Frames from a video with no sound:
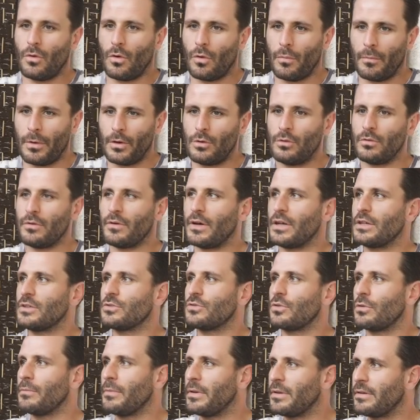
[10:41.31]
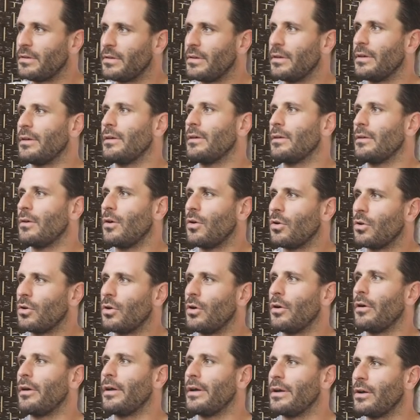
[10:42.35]
on remet l'ouvrage sur le métier
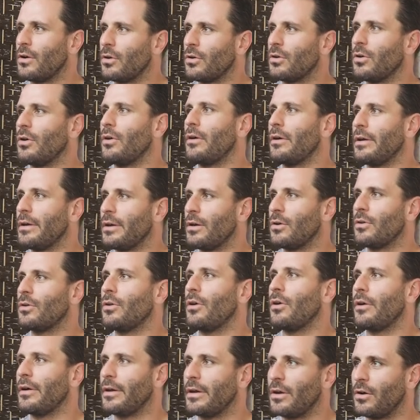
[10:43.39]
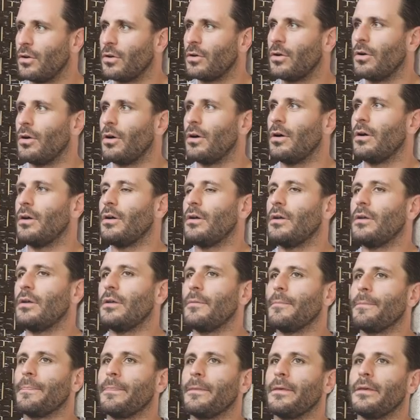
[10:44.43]
encore et encore et encore et encore.
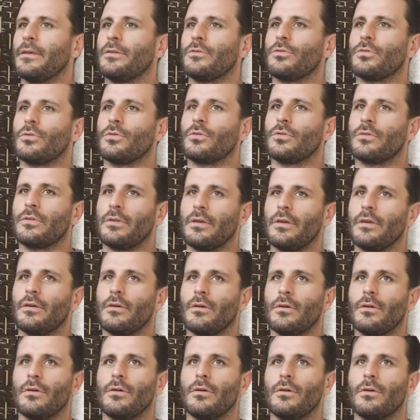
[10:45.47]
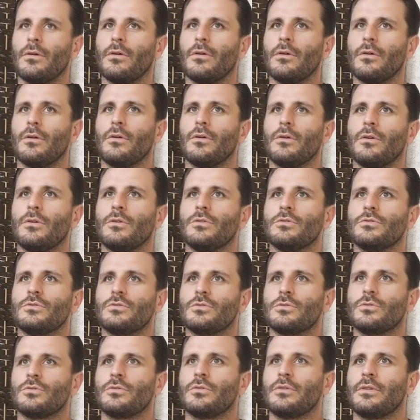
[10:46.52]
Et ce côté, euh,
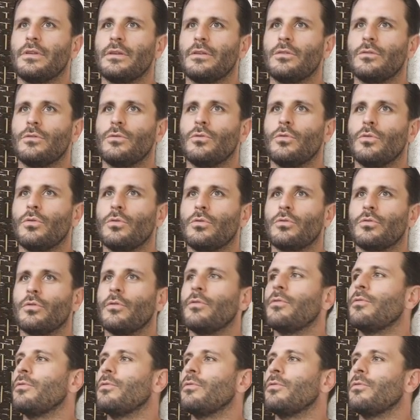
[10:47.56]
ce côté de ce,